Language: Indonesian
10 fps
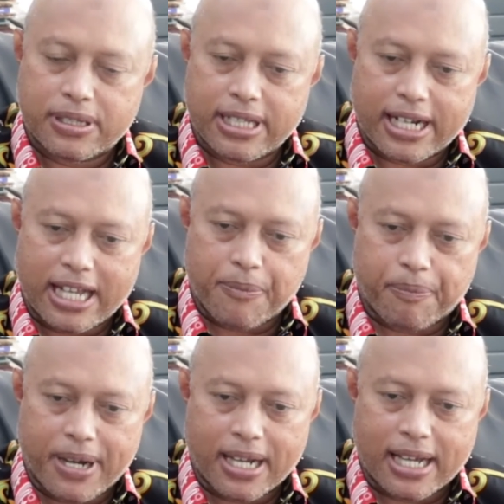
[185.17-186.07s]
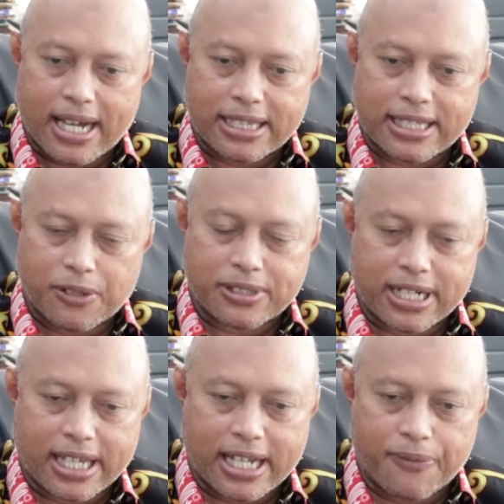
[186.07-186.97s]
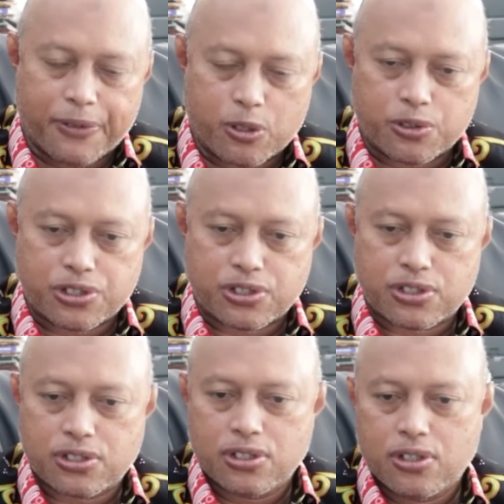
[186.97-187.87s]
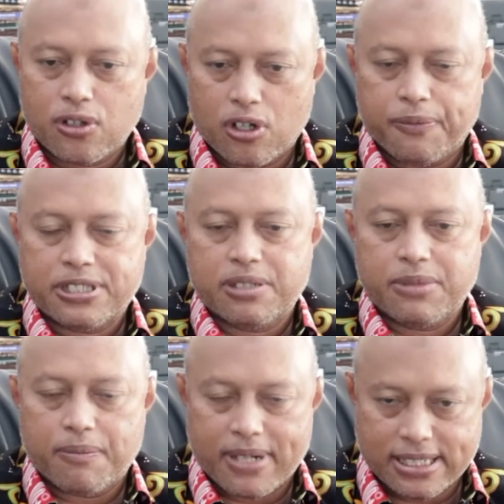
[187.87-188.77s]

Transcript: terdampak atau terkena virus COVID-19.